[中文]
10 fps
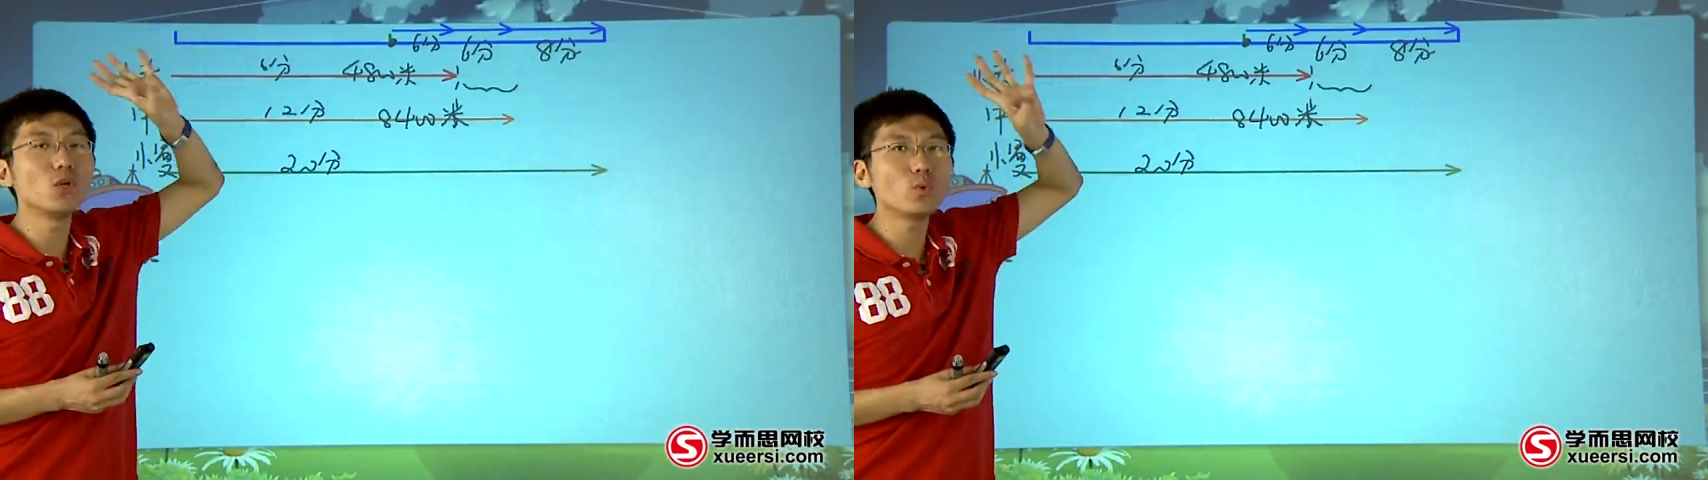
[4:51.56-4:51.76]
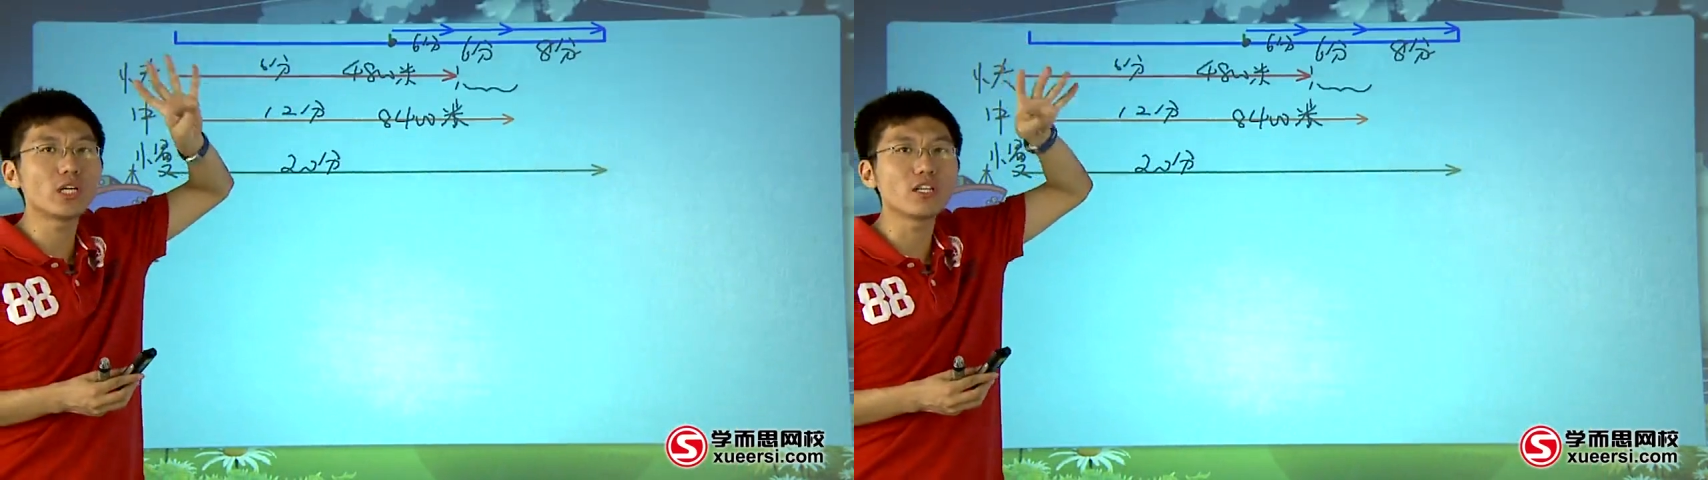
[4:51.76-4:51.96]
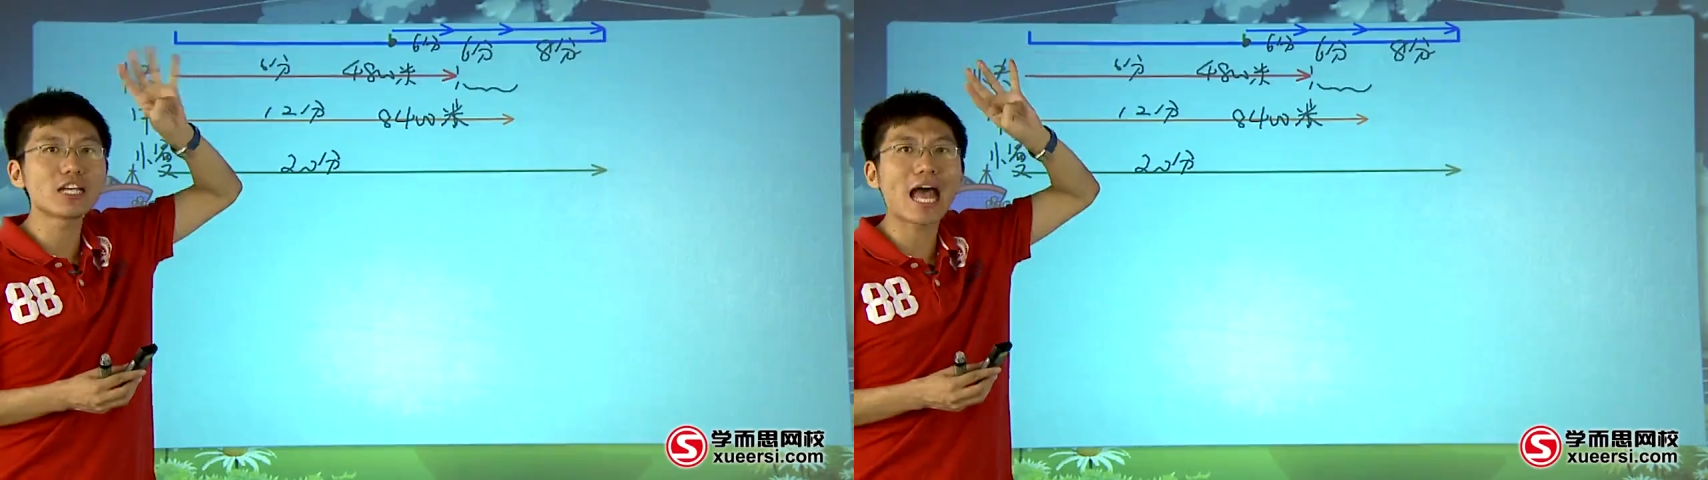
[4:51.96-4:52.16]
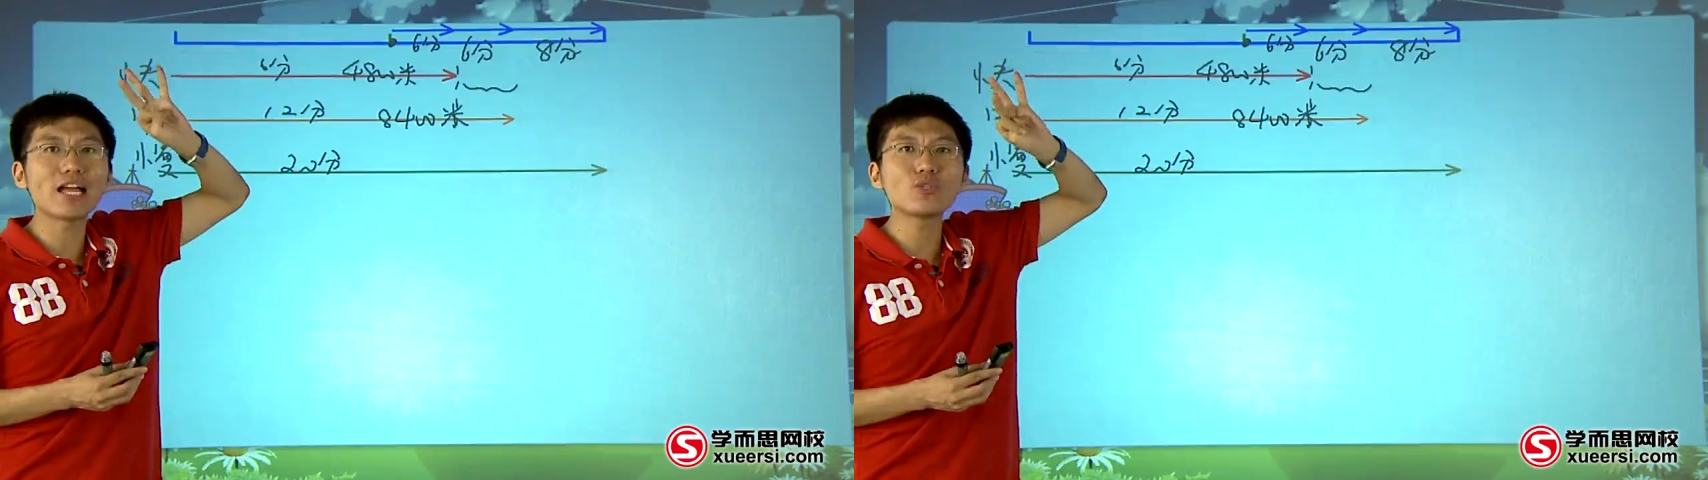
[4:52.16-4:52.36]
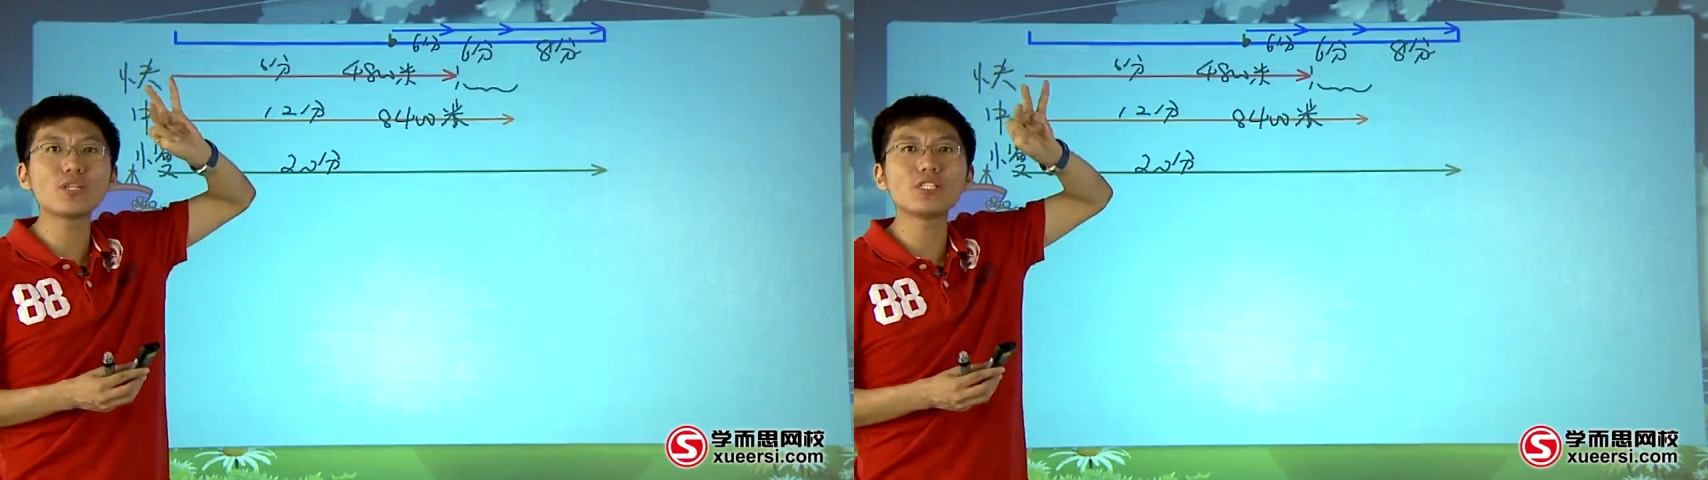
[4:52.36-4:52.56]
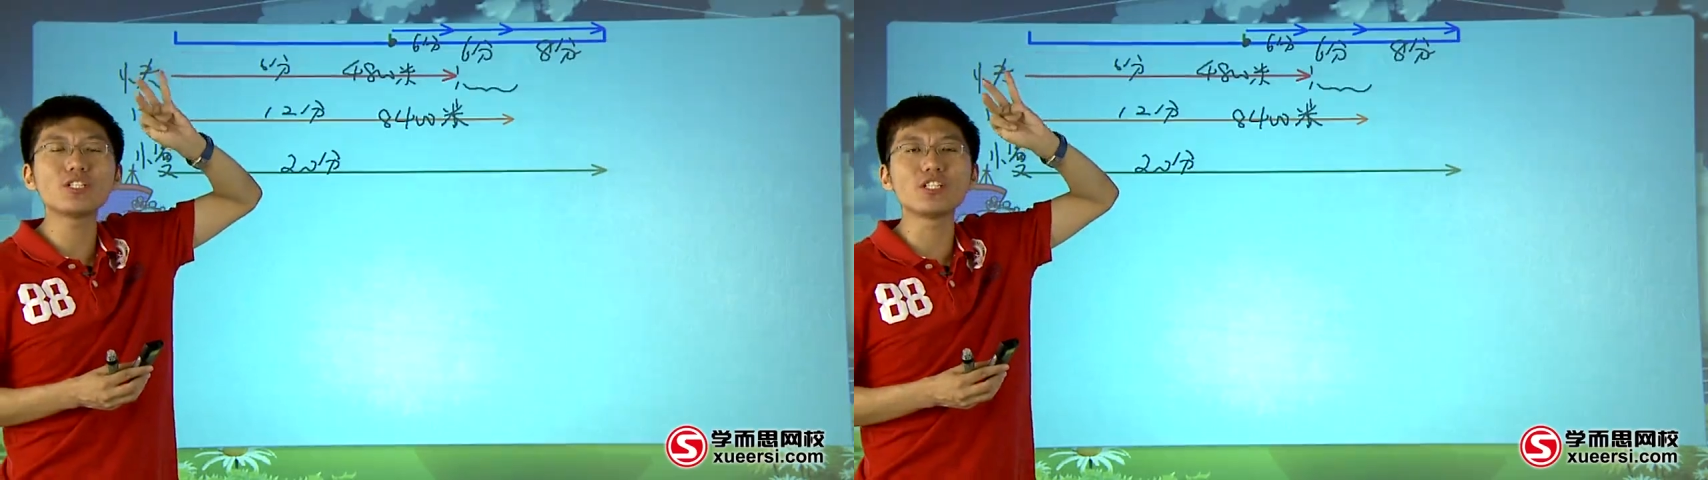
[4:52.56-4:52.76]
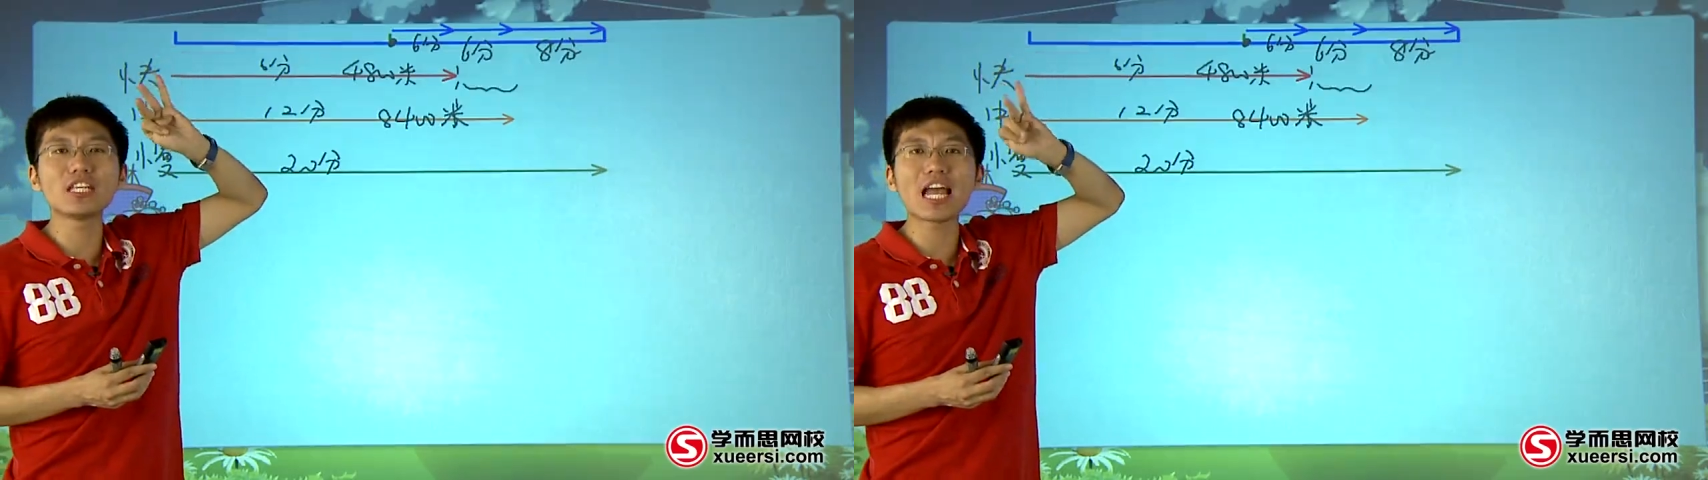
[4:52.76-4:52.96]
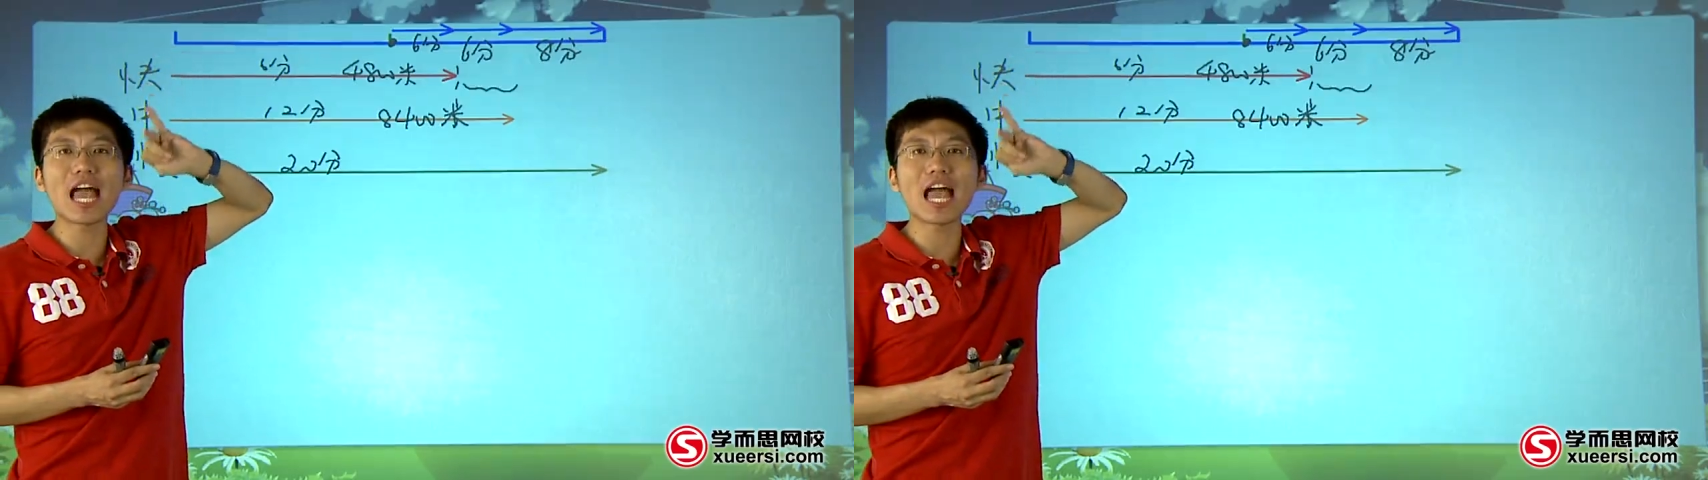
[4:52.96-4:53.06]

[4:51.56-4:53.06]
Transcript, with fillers: 路程差、追及时间，